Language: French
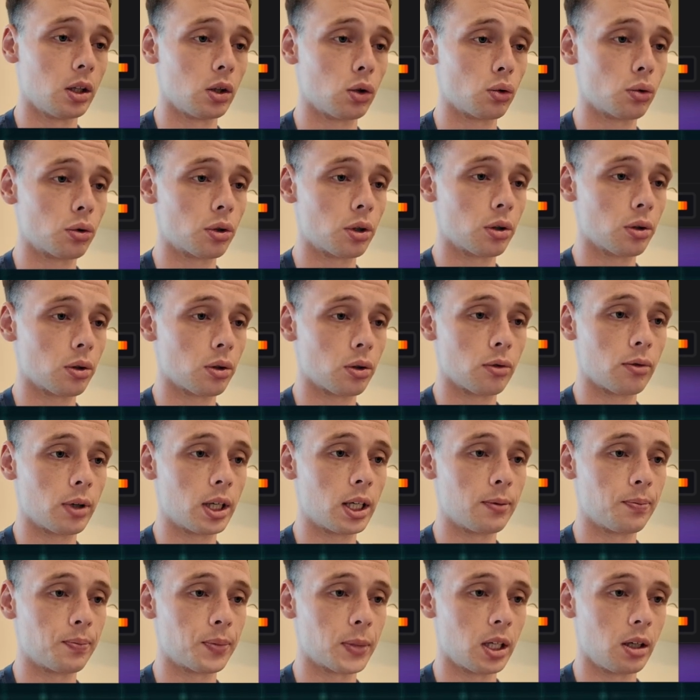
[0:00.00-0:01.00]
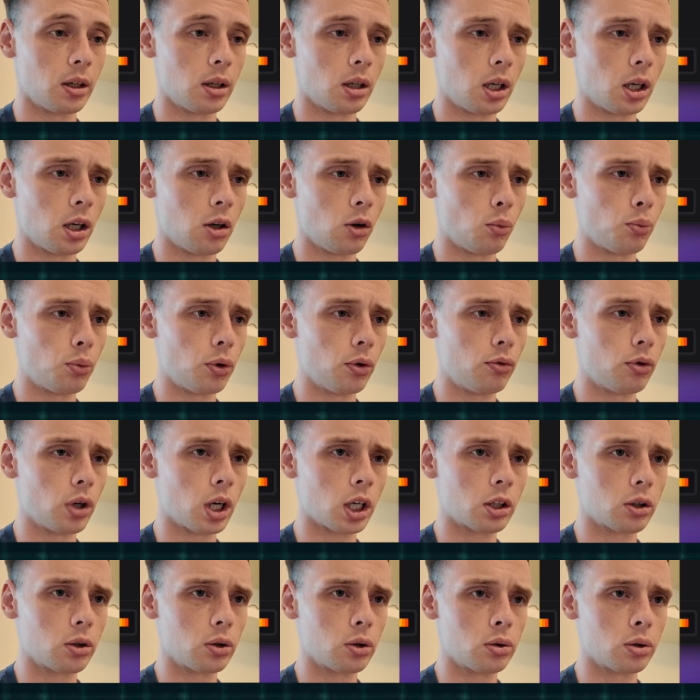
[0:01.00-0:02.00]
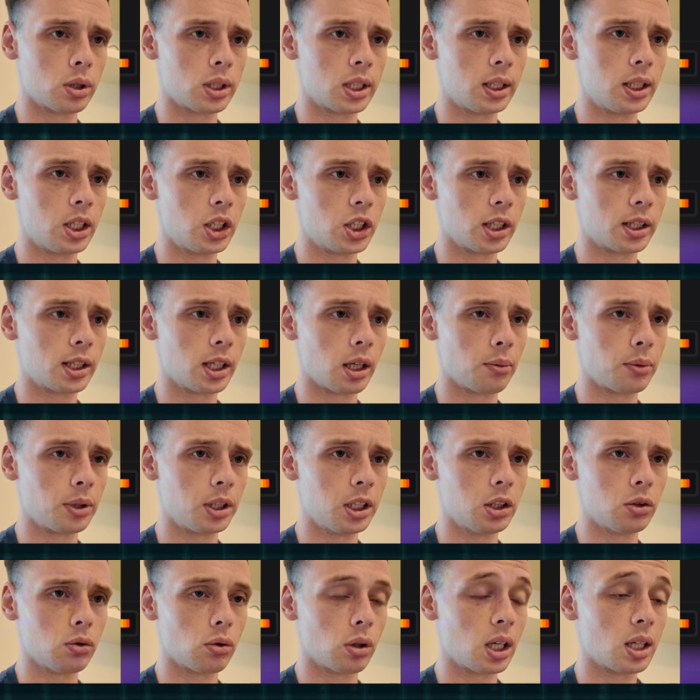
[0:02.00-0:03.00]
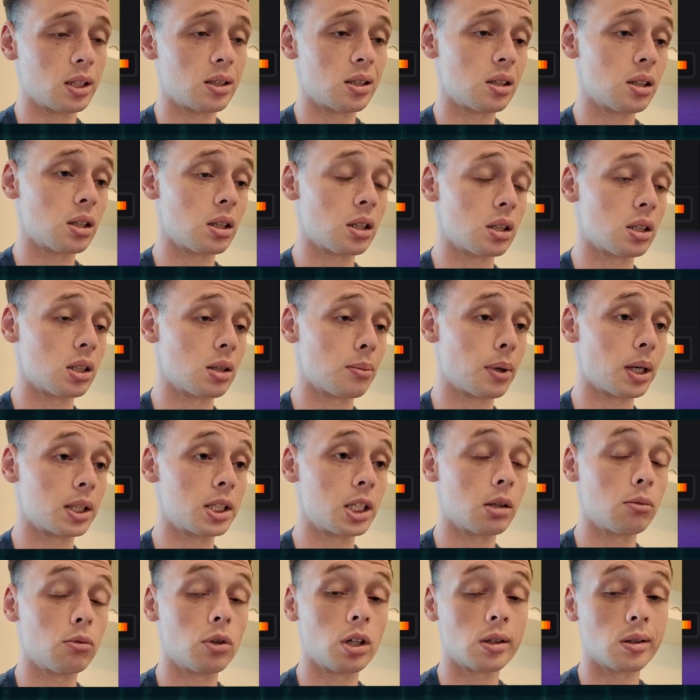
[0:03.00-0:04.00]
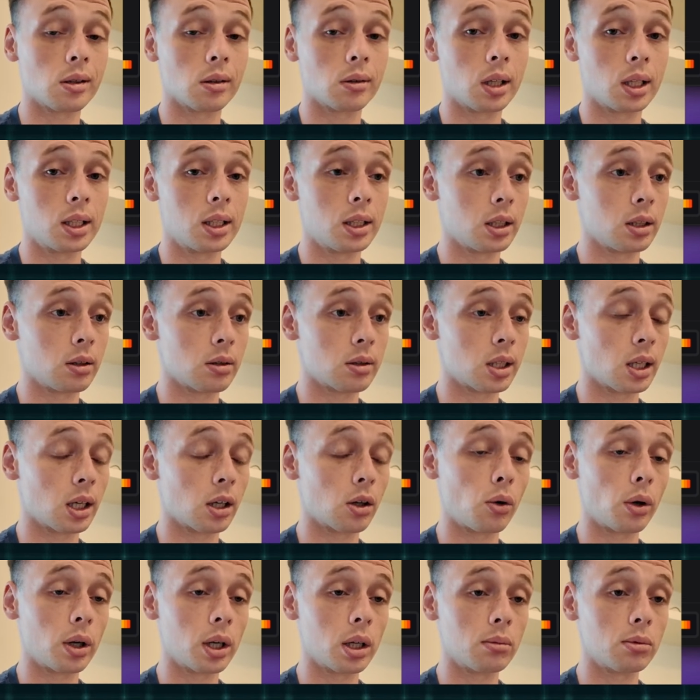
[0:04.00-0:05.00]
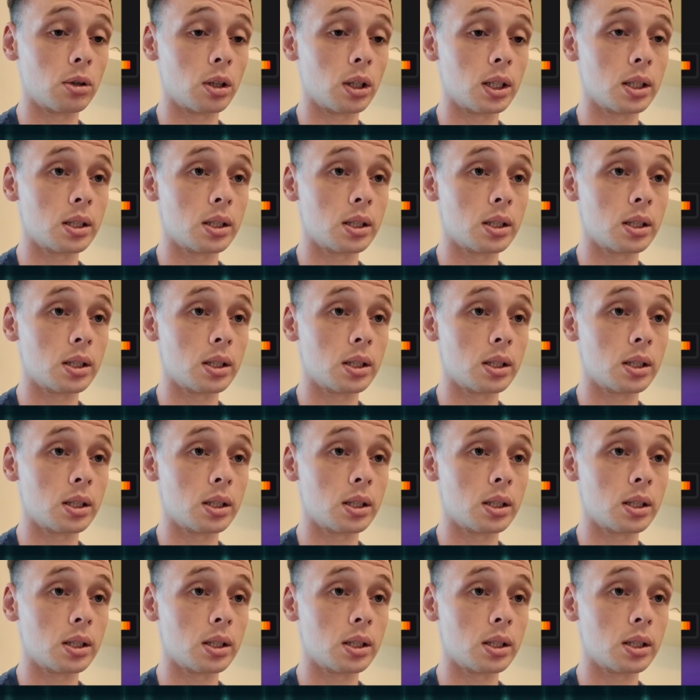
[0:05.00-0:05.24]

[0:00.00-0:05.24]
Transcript: Donc voilà. Là, on peut voir que c'est déjà terminé. Donc là, c'est pratiquement instantané. Hein. Non, c'est incroyable.